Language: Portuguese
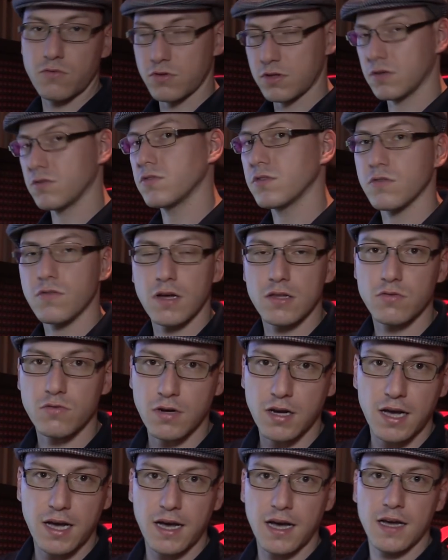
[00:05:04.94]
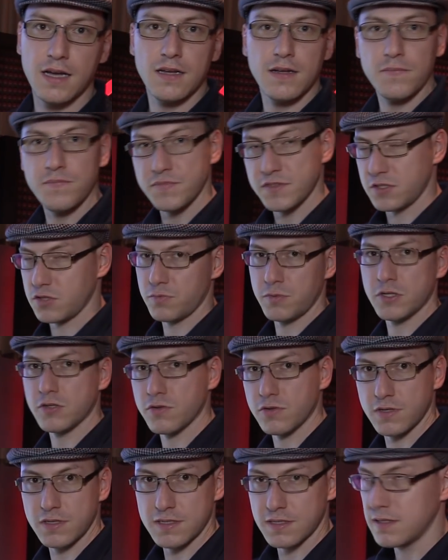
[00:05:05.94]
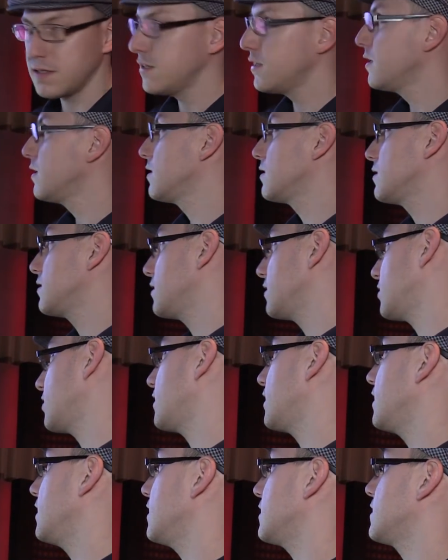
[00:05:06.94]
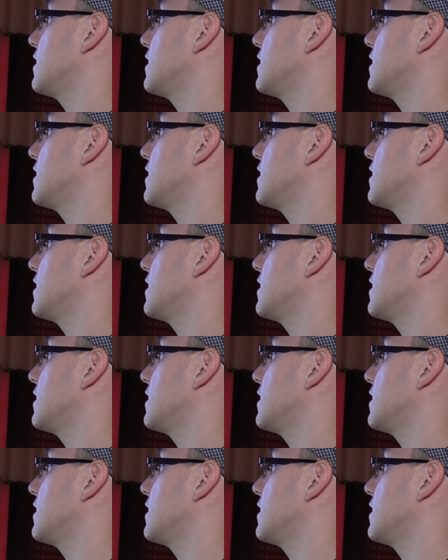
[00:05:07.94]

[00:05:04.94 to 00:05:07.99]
conteúdo em 4K, esse tipo de coisa. Você já teria